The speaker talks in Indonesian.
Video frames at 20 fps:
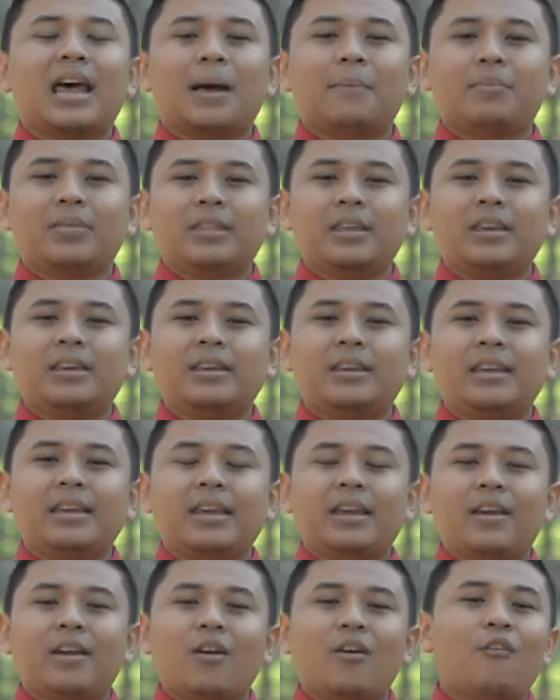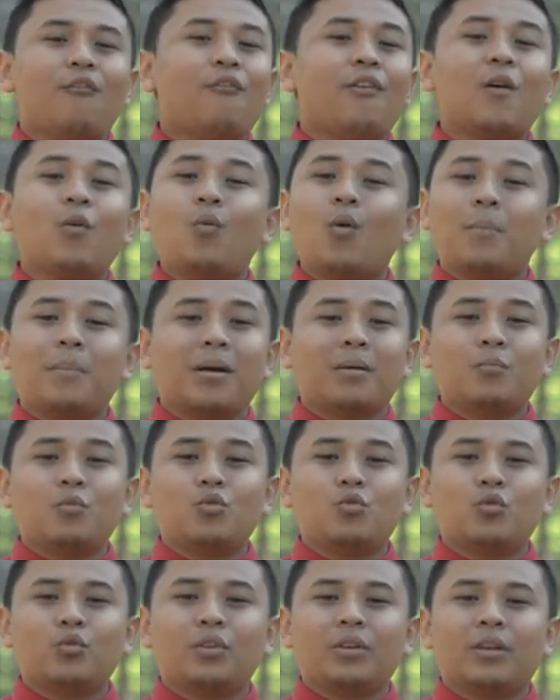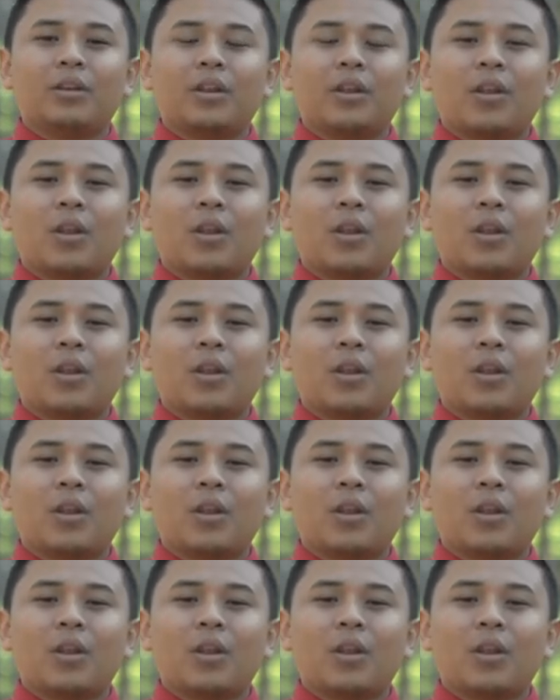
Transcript: amsihi fahuwa magbunun